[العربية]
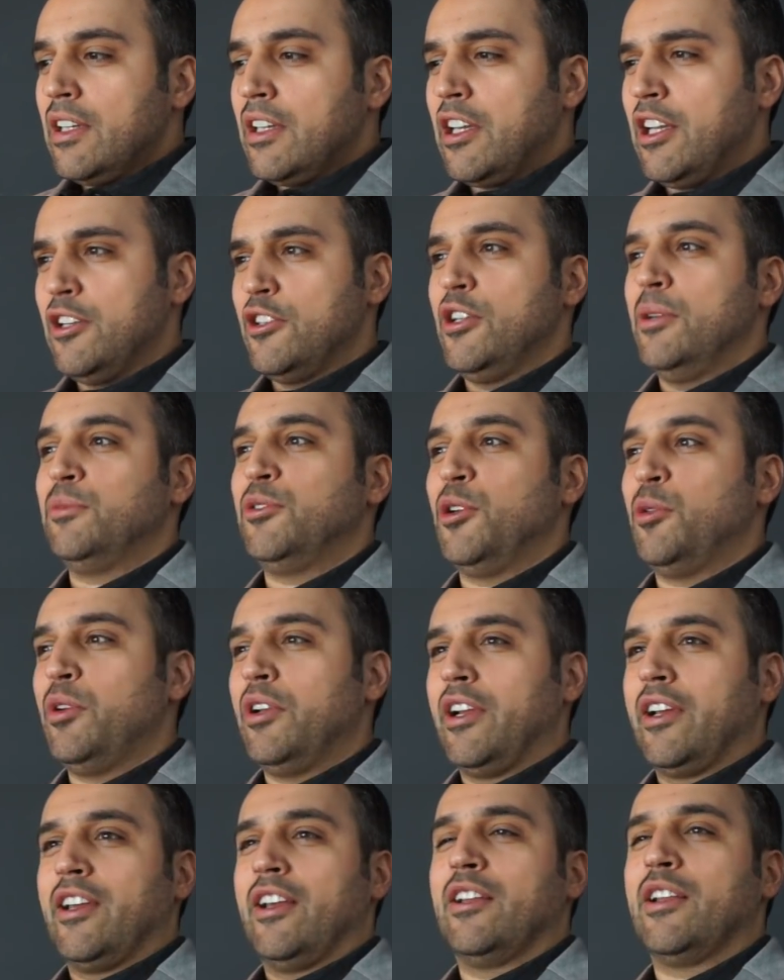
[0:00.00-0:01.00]
كل شيء
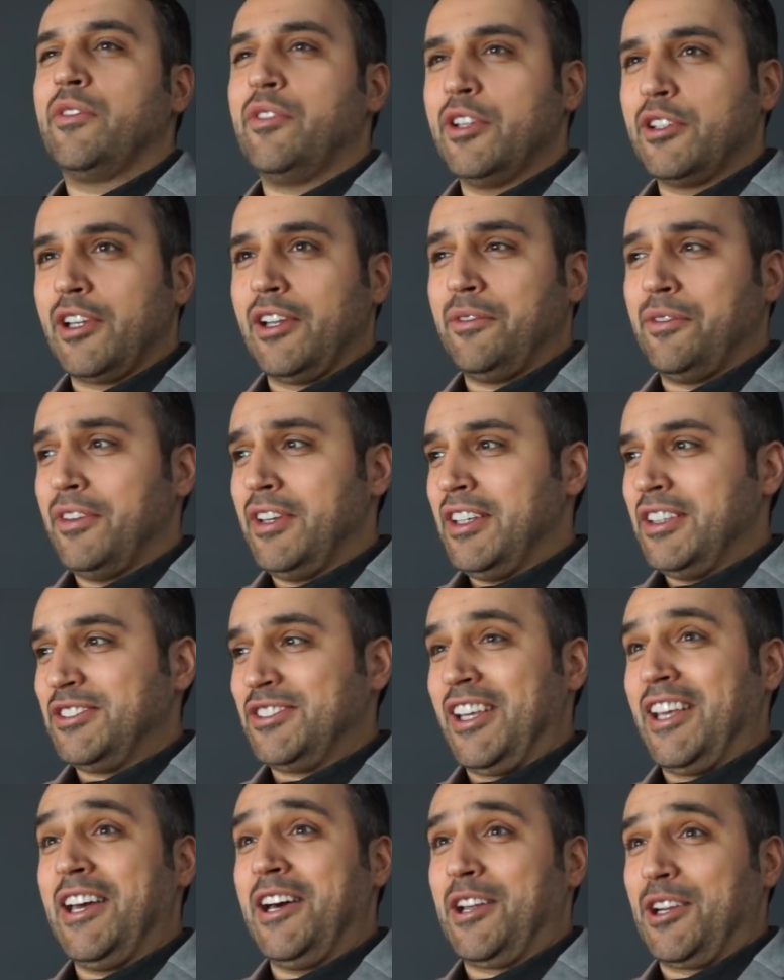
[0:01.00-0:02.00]
مسوينه كانك في في
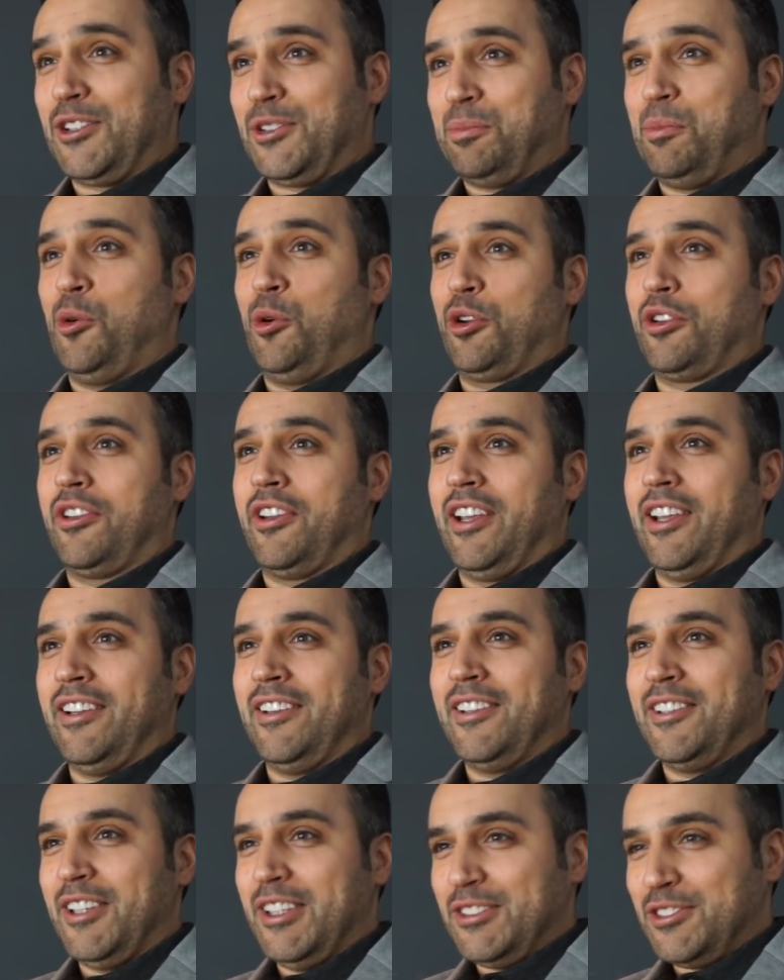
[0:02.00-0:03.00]
سياره سبورت يعني
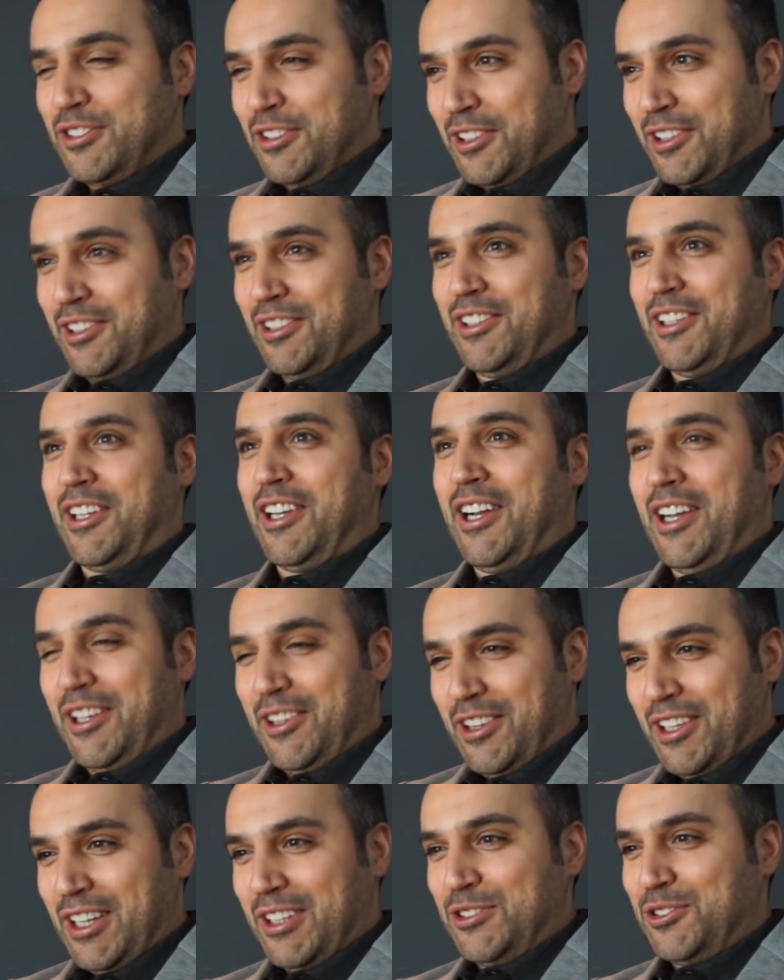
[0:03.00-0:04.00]
تحس انك انت
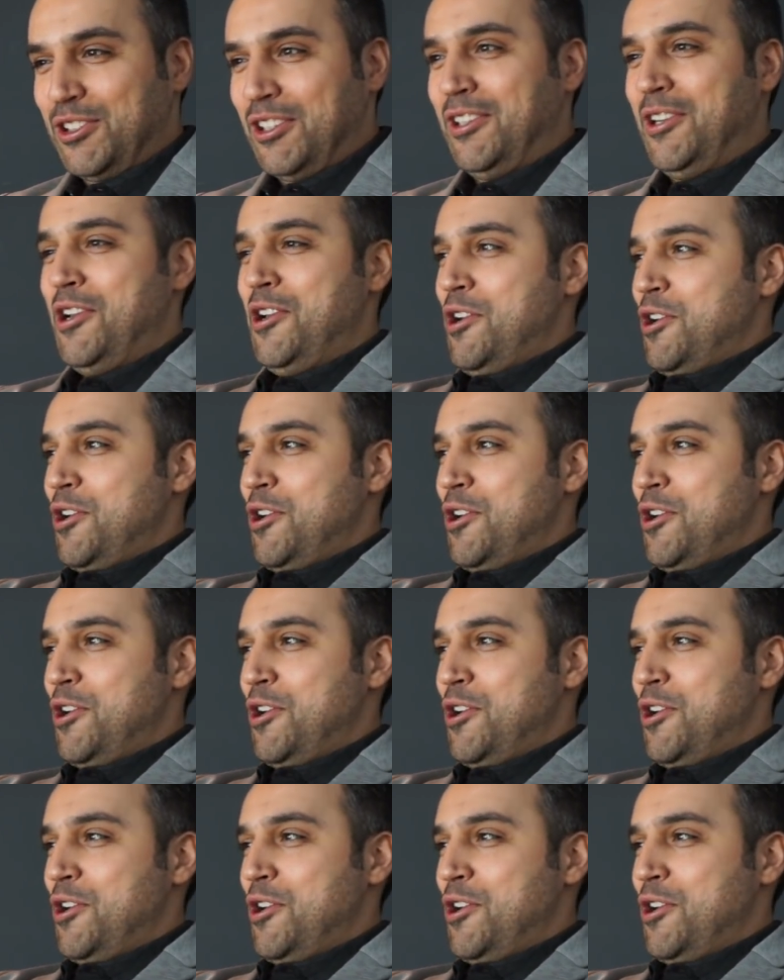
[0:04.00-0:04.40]
قاعد نازل